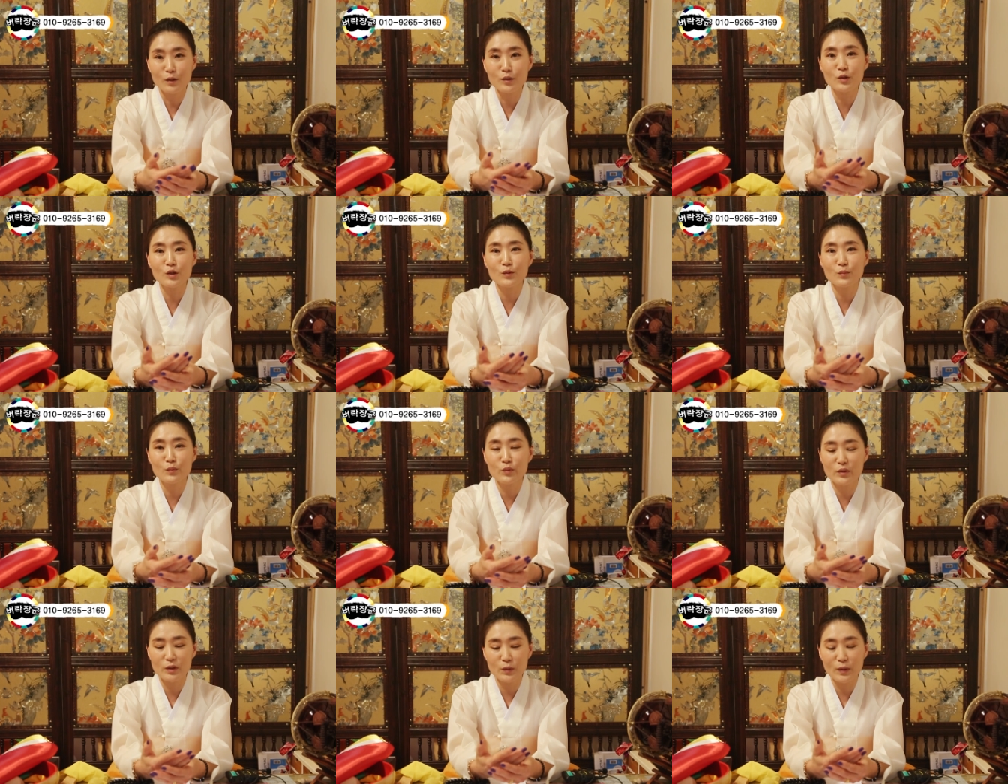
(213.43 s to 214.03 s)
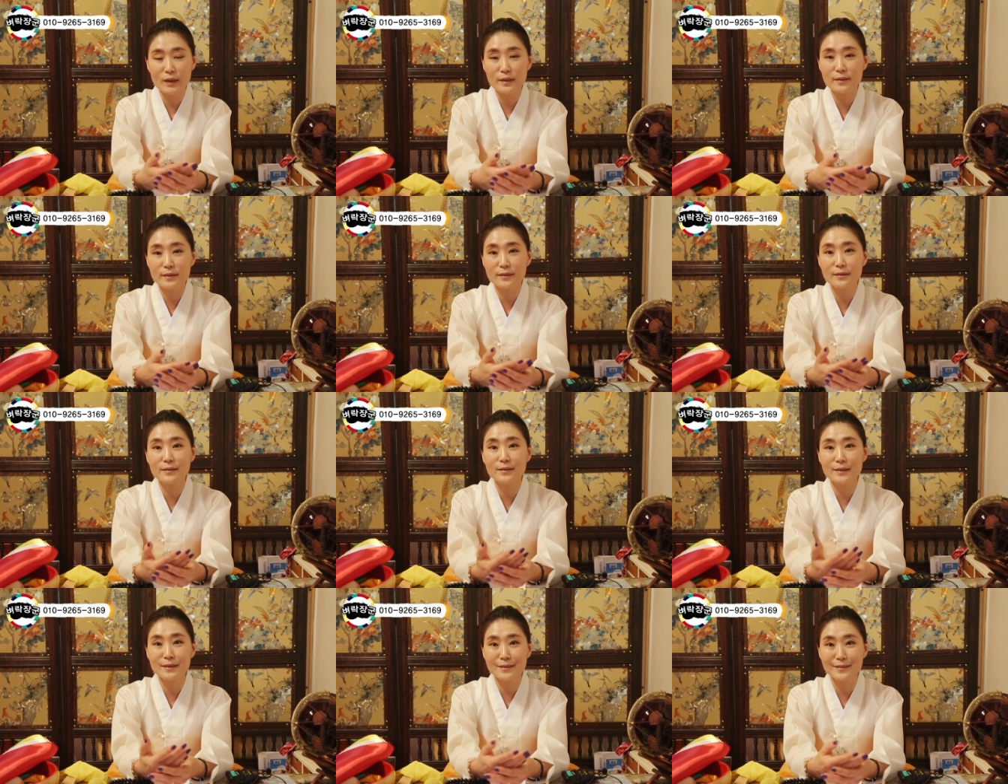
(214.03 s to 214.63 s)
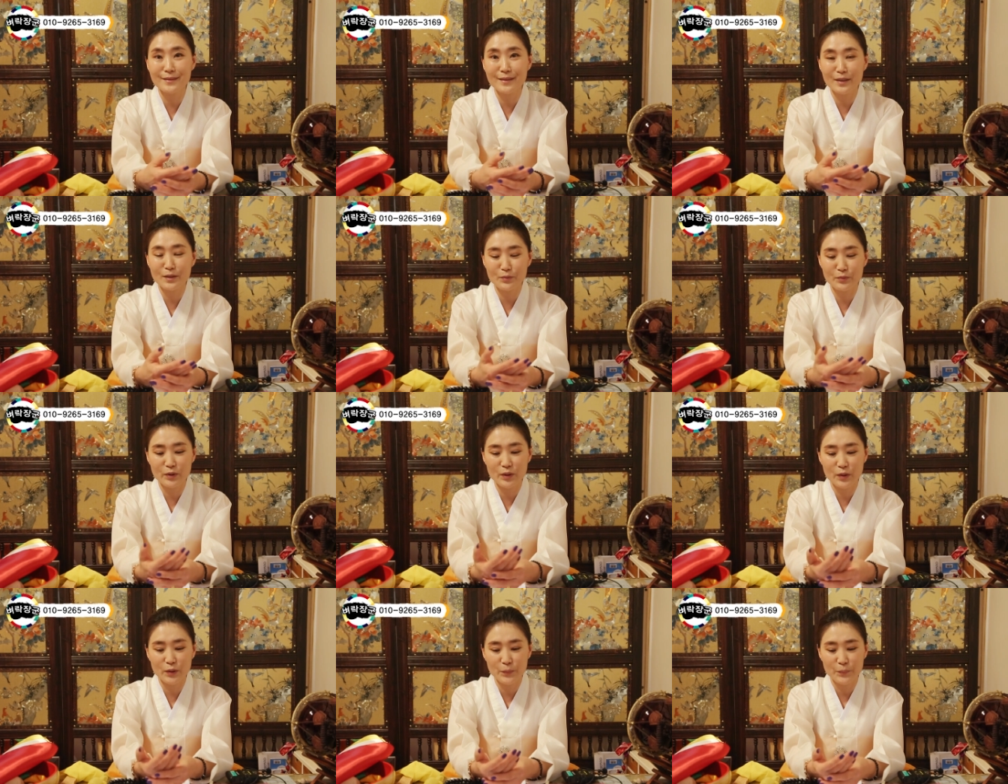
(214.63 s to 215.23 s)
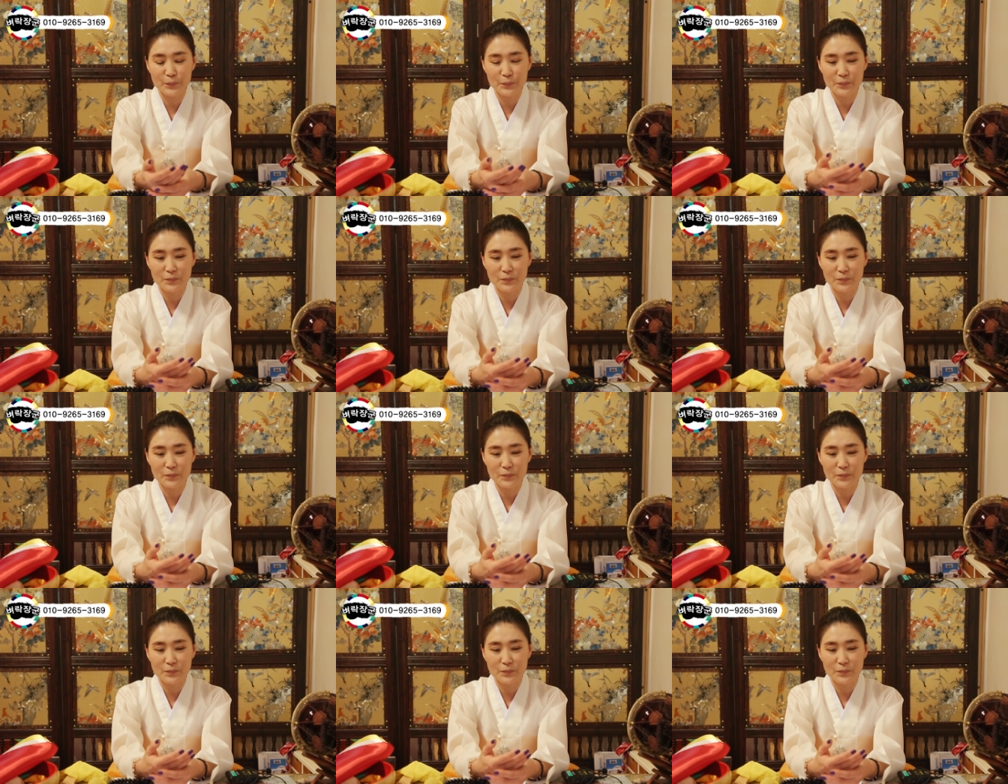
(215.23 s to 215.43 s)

어떤 분이 와서 그러시더라고요.